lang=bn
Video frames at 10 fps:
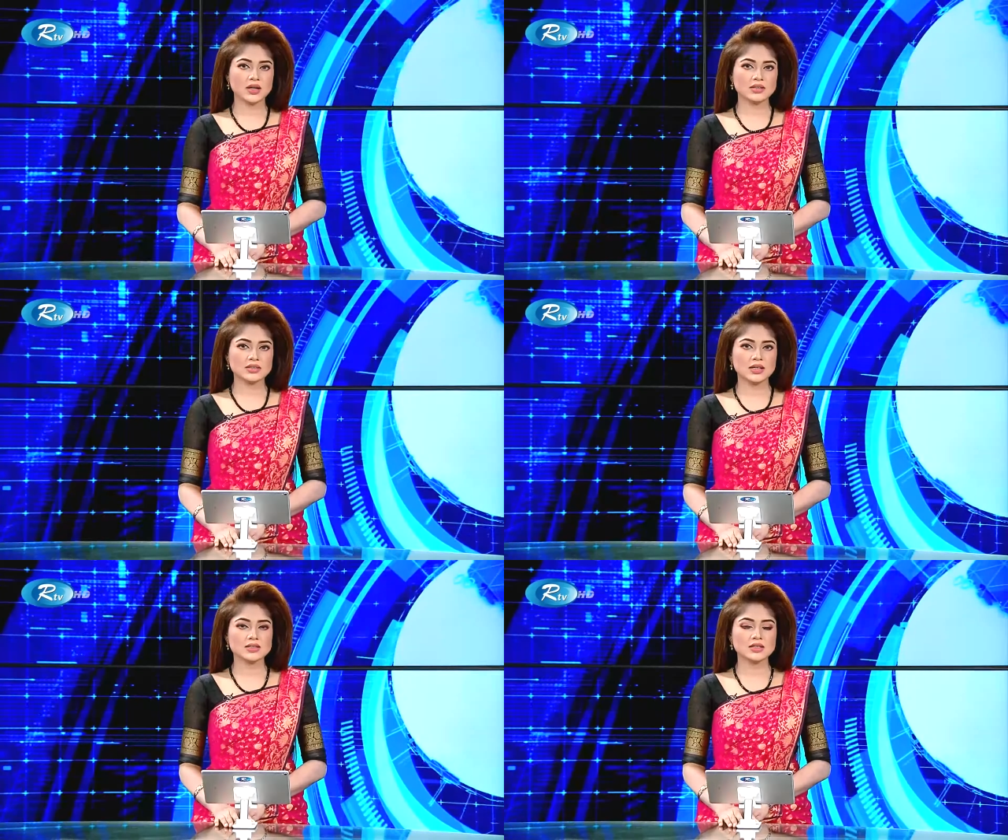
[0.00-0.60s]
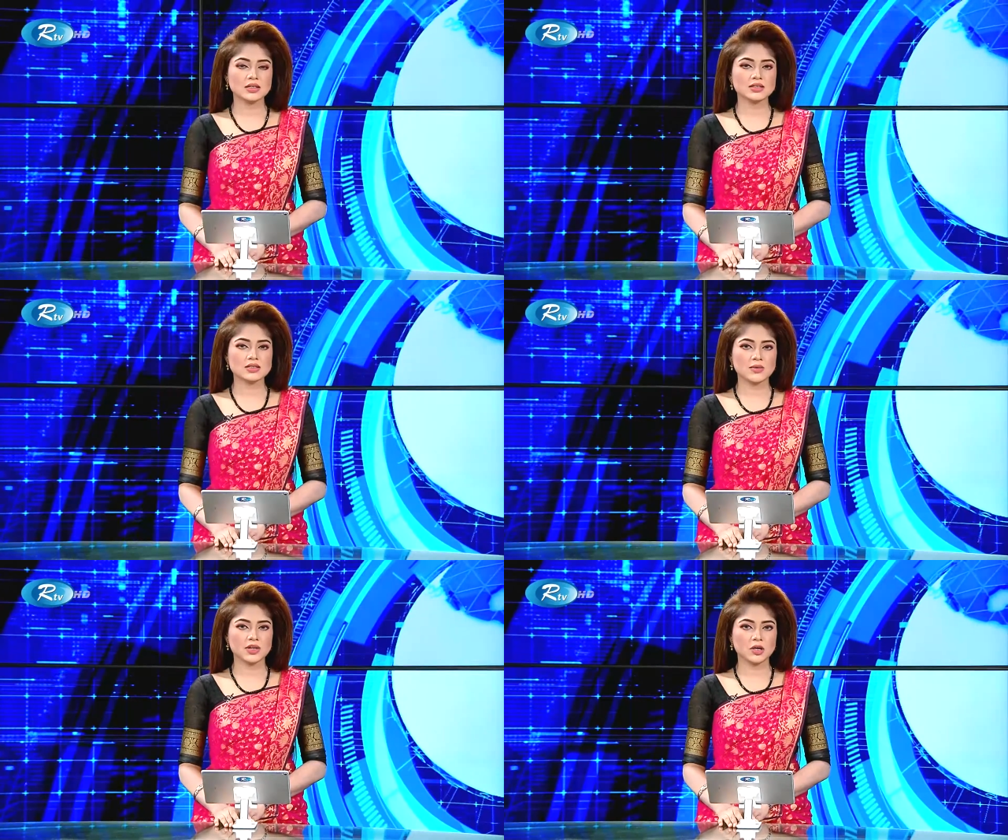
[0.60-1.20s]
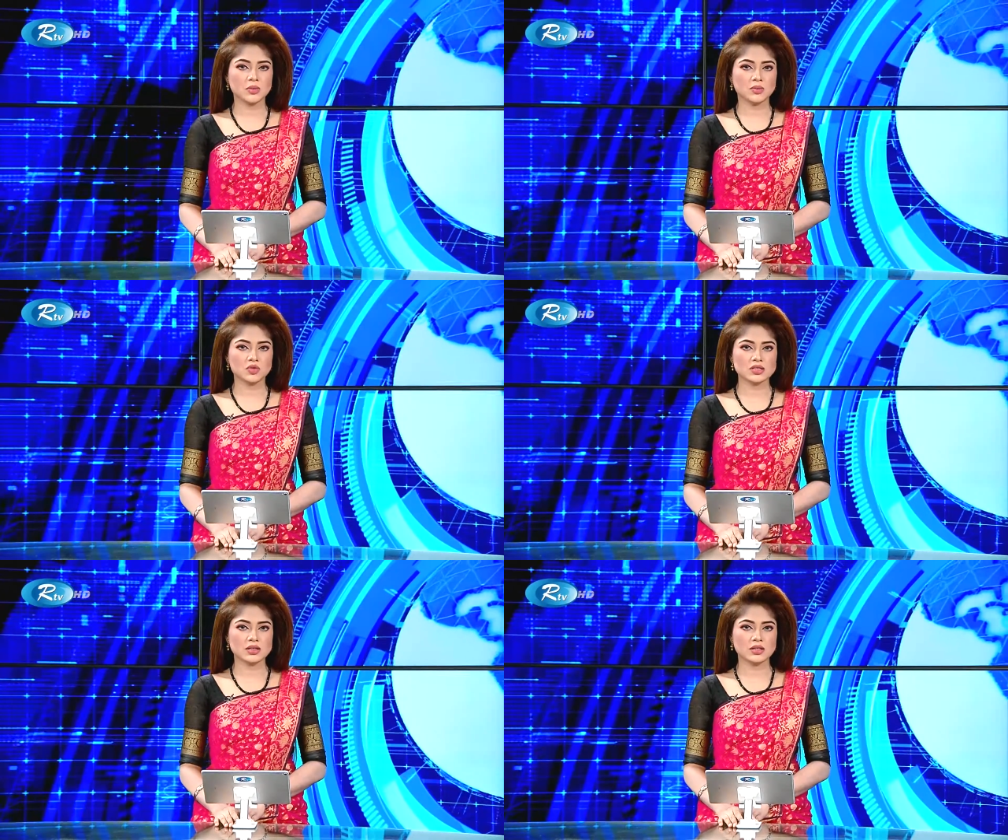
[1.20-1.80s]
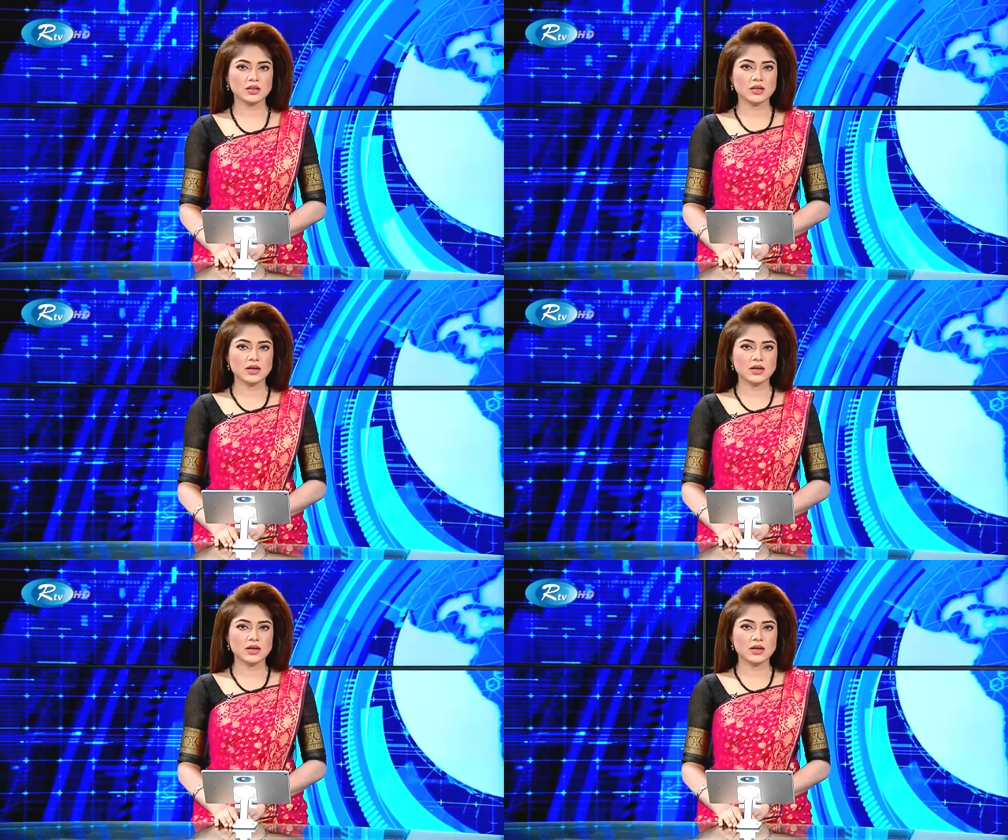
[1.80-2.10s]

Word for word: নাহিদ জানাচ্ছিলেন চাপাইনবাবগঞ্জ থেকে